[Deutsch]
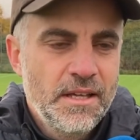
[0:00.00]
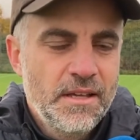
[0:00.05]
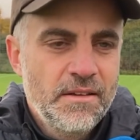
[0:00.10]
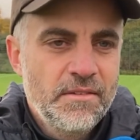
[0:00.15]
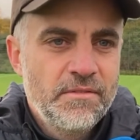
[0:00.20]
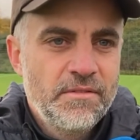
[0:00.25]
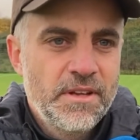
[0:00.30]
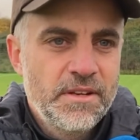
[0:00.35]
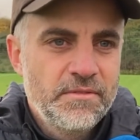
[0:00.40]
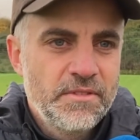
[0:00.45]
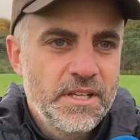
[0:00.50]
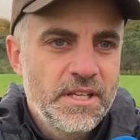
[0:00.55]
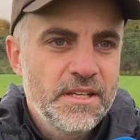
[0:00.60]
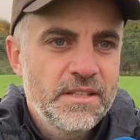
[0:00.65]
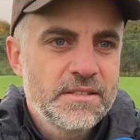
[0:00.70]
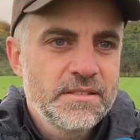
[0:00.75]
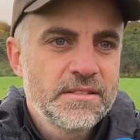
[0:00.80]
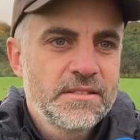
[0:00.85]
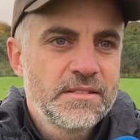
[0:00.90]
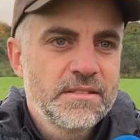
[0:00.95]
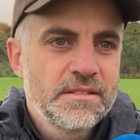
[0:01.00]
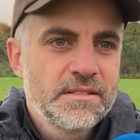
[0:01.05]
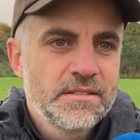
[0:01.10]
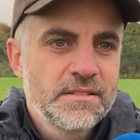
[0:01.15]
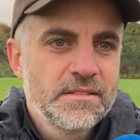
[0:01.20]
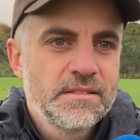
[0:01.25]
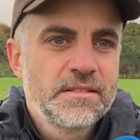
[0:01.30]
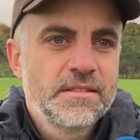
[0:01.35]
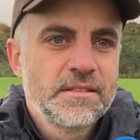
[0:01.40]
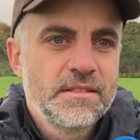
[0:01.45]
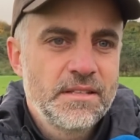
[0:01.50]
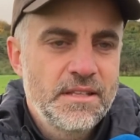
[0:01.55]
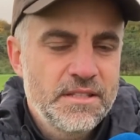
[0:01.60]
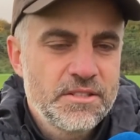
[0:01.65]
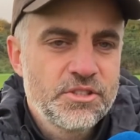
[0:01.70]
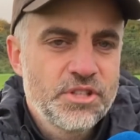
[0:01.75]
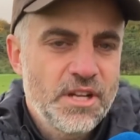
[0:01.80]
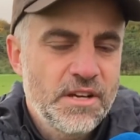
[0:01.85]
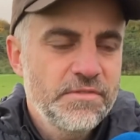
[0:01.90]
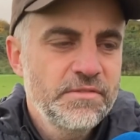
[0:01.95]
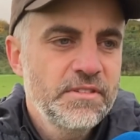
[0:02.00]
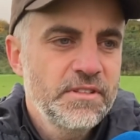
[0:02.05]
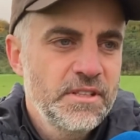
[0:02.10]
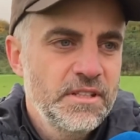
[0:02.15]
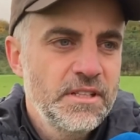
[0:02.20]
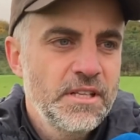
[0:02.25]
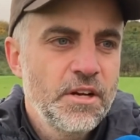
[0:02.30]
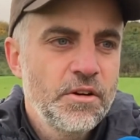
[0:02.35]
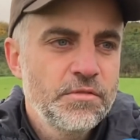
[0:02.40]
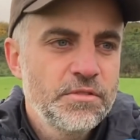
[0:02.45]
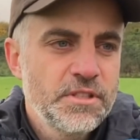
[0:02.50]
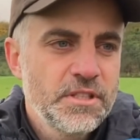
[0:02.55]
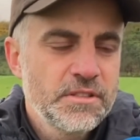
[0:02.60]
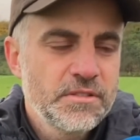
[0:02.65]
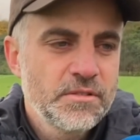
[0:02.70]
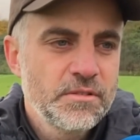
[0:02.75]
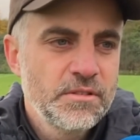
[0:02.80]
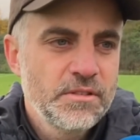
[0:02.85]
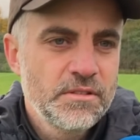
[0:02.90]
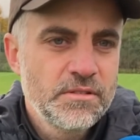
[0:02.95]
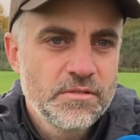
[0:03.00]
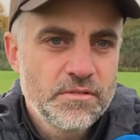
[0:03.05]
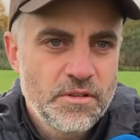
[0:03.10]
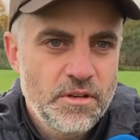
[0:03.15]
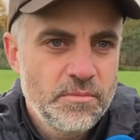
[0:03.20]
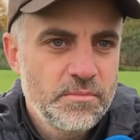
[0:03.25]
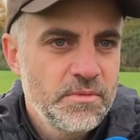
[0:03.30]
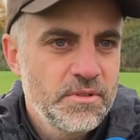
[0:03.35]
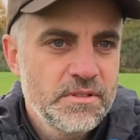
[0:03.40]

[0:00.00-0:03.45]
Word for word: Wenn wir jetzt es schaffen, in die Aufstiegsrunde zu kommen,